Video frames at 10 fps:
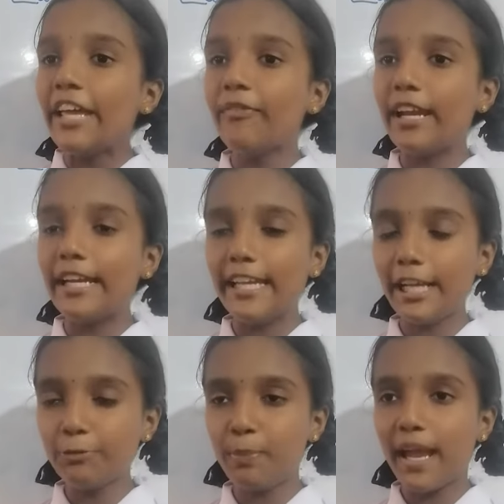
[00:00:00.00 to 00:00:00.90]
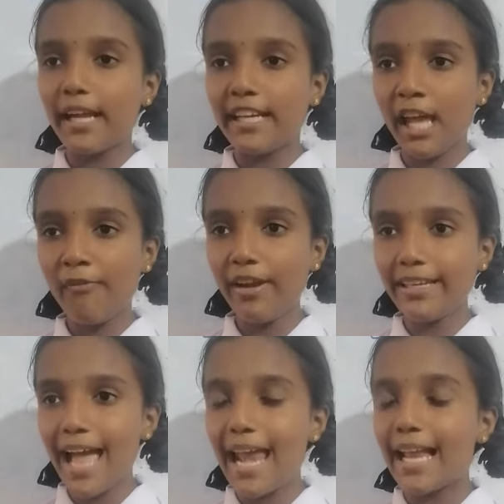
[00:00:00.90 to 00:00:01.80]
இவரின் பெயர்
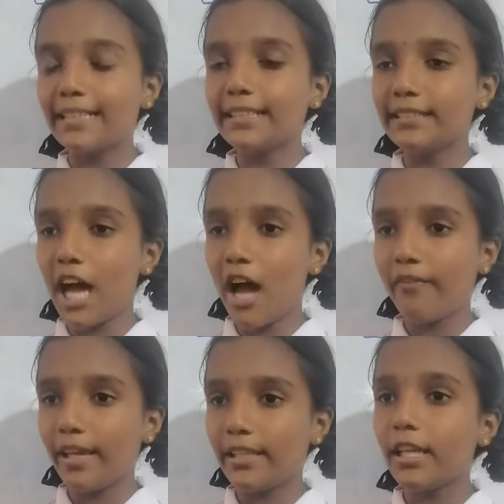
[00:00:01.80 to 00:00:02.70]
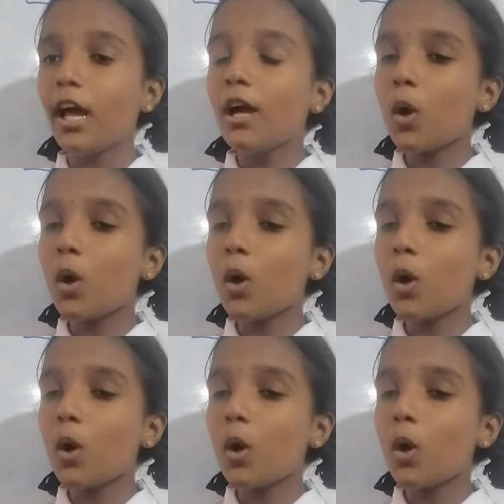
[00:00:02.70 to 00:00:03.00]
டேவிட் அல்லது தாவீது